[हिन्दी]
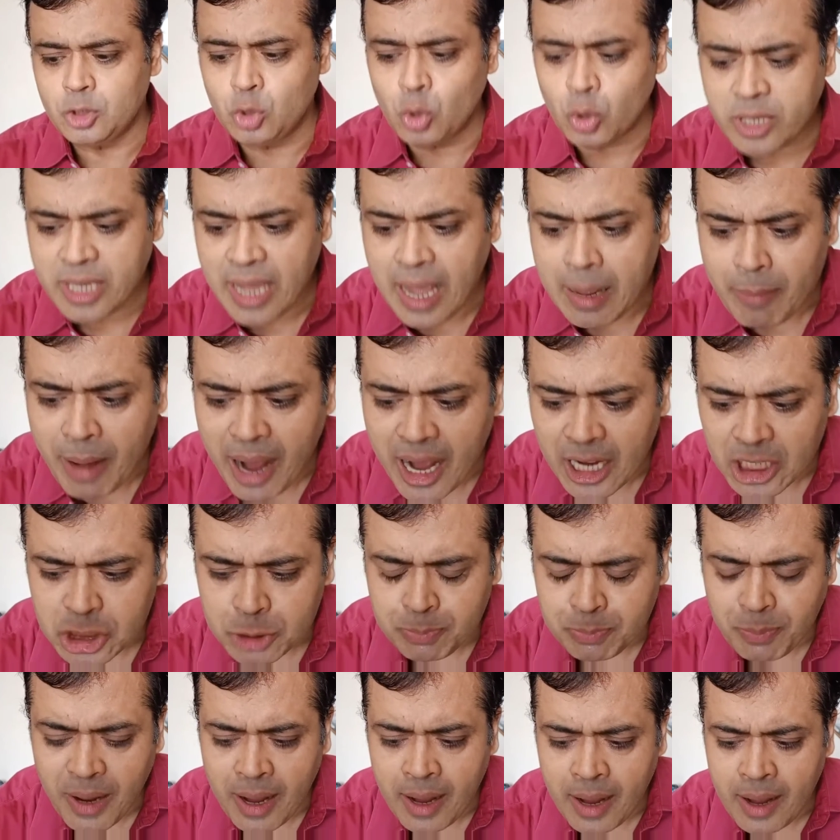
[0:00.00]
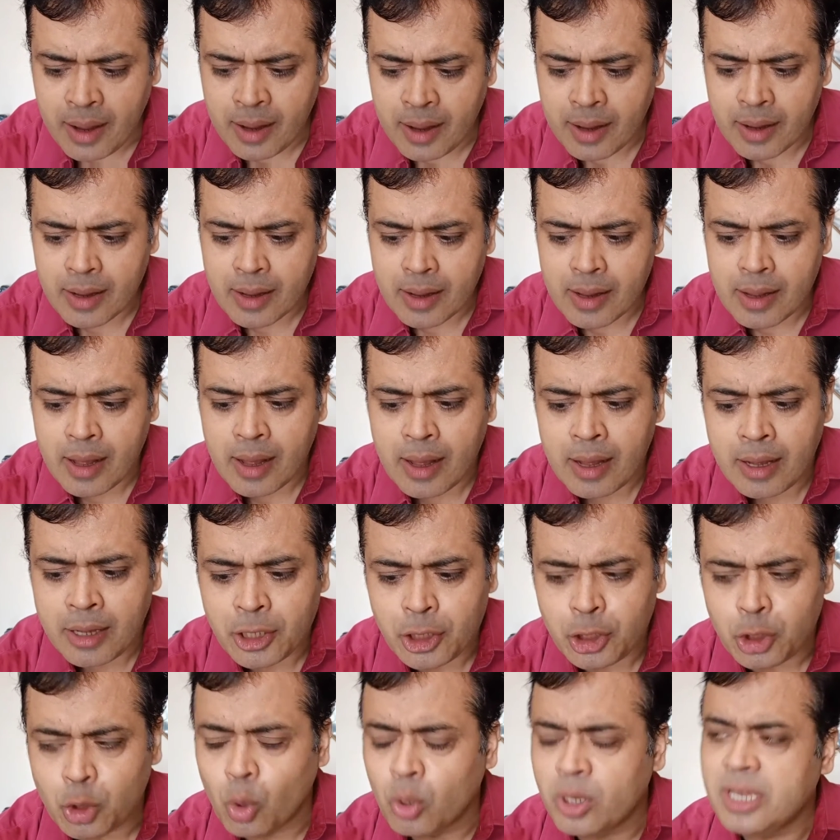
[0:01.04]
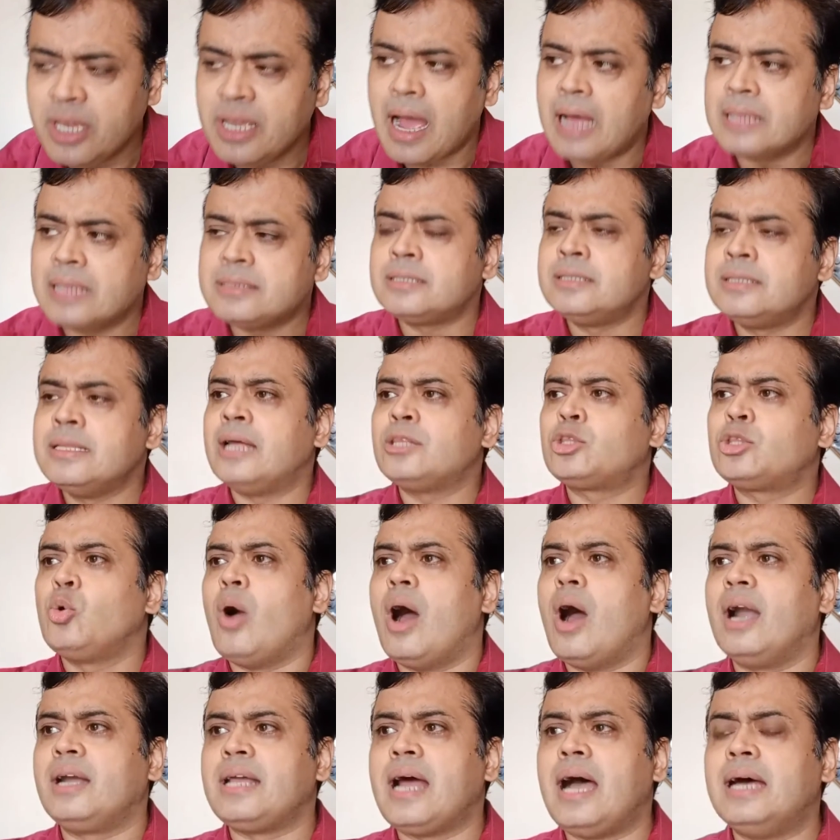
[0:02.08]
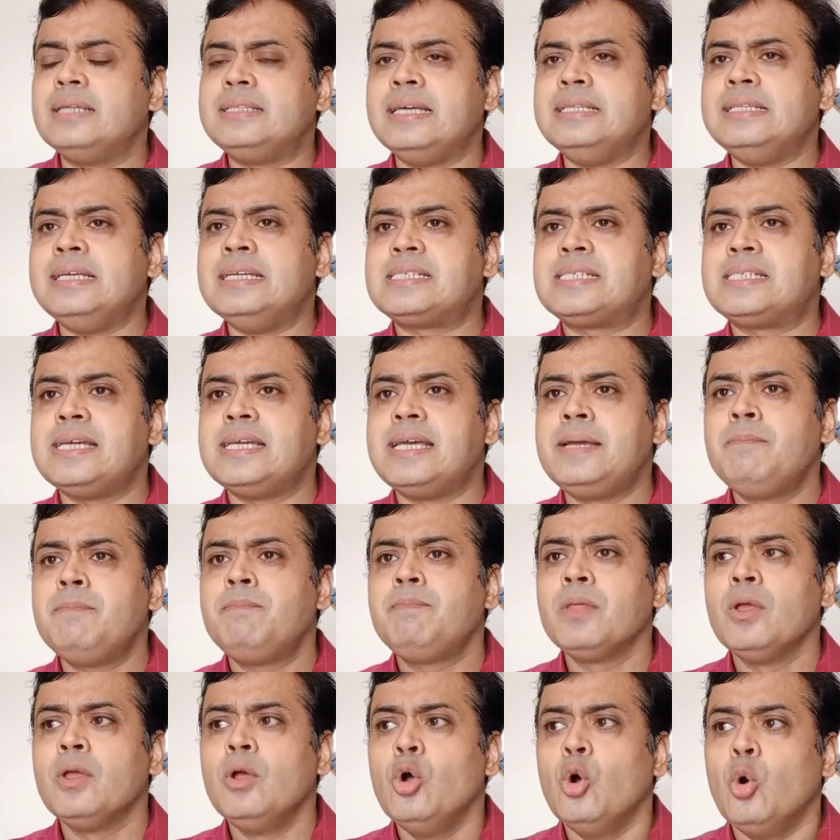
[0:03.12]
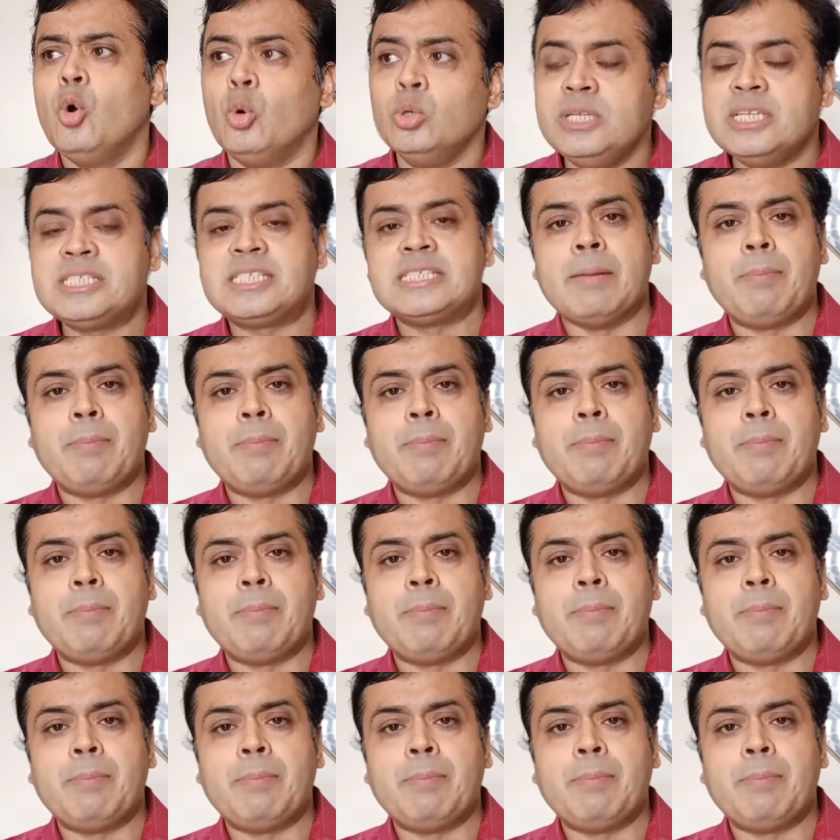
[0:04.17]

तो क्या भाजपा योगी आदित्यनाथ को हटा देने से उन्हें